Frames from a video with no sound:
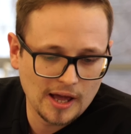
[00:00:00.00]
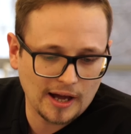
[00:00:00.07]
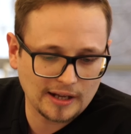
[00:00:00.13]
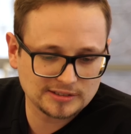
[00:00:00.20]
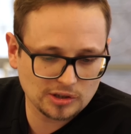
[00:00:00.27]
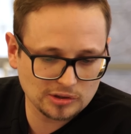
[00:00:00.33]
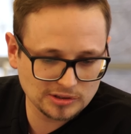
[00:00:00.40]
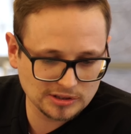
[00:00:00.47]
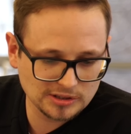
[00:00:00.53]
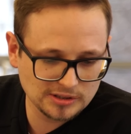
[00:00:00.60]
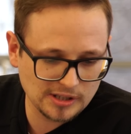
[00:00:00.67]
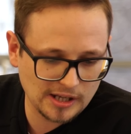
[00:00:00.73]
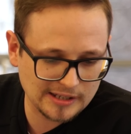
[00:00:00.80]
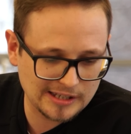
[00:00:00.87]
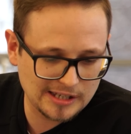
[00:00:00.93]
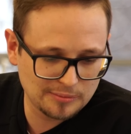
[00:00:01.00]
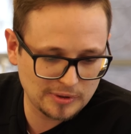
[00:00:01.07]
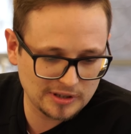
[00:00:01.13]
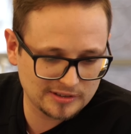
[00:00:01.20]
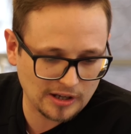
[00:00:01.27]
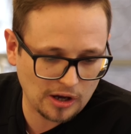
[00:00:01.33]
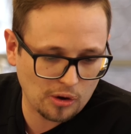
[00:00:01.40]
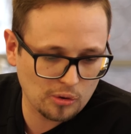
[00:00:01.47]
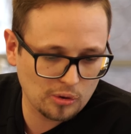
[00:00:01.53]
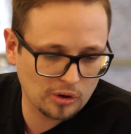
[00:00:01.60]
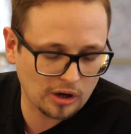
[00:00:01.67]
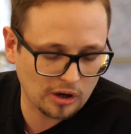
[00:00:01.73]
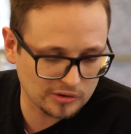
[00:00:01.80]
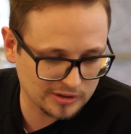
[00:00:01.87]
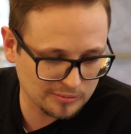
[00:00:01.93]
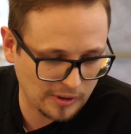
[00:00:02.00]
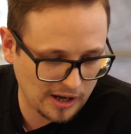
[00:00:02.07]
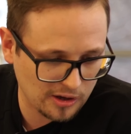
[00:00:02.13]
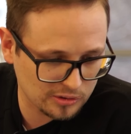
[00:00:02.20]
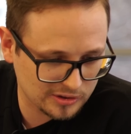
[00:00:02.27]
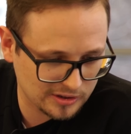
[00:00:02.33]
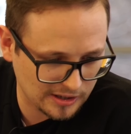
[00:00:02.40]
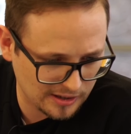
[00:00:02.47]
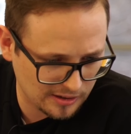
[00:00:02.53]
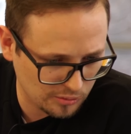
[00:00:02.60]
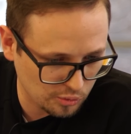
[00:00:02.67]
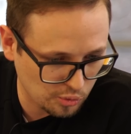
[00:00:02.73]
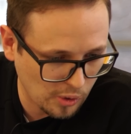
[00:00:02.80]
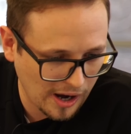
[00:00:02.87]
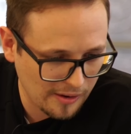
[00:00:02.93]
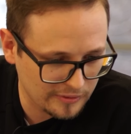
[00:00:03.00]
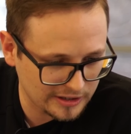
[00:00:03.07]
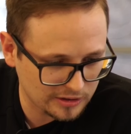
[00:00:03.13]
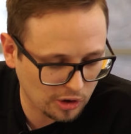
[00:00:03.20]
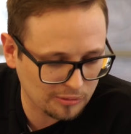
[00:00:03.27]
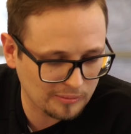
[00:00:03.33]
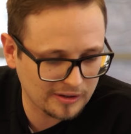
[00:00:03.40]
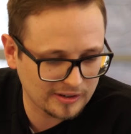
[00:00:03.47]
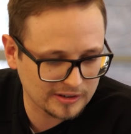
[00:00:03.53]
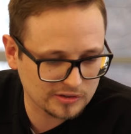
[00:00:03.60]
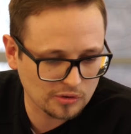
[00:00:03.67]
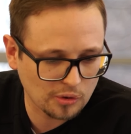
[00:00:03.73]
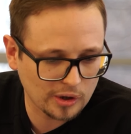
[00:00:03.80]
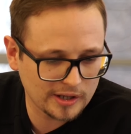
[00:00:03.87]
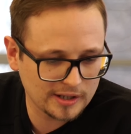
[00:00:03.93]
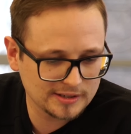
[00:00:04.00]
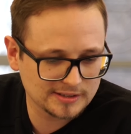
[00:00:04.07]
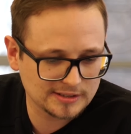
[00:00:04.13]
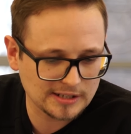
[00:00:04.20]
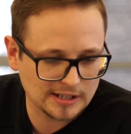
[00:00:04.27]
Ansonsten gibt es auch aus dem Hause Huawei nochmal was Neues.